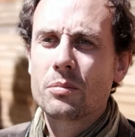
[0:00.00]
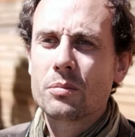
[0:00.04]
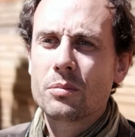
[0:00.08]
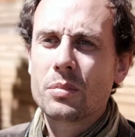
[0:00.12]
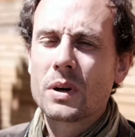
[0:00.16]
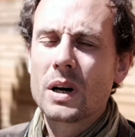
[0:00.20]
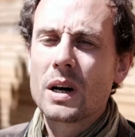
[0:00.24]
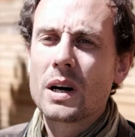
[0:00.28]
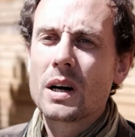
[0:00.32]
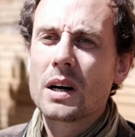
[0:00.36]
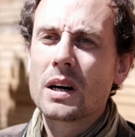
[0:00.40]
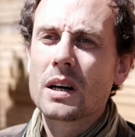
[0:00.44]

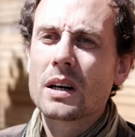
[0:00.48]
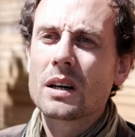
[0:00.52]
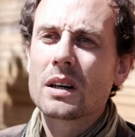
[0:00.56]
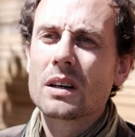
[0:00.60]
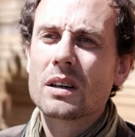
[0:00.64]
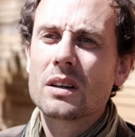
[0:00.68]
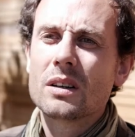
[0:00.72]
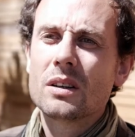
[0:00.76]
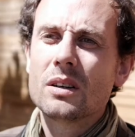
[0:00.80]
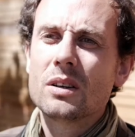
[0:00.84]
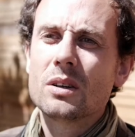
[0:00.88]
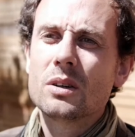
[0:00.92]
par
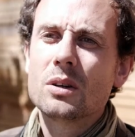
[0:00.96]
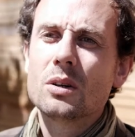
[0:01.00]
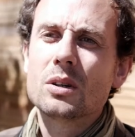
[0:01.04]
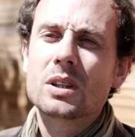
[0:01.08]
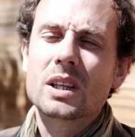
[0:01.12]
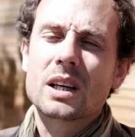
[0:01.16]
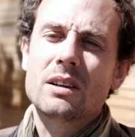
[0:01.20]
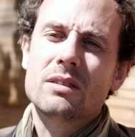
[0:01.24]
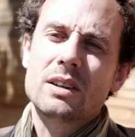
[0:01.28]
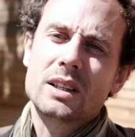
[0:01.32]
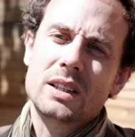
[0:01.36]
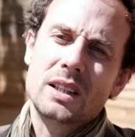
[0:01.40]
le
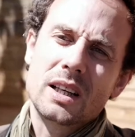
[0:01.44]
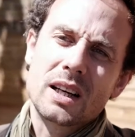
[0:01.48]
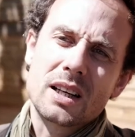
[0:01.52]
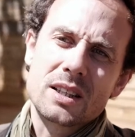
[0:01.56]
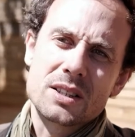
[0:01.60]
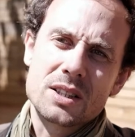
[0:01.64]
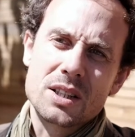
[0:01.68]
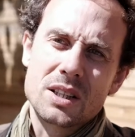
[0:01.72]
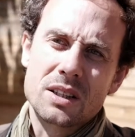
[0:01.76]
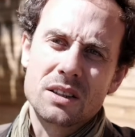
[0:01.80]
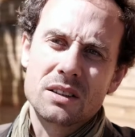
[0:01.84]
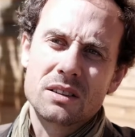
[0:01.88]
travail des
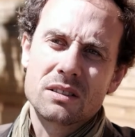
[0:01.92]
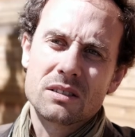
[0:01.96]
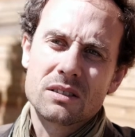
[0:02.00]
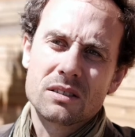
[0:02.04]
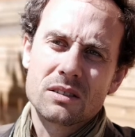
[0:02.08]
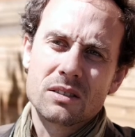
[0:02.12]
racines.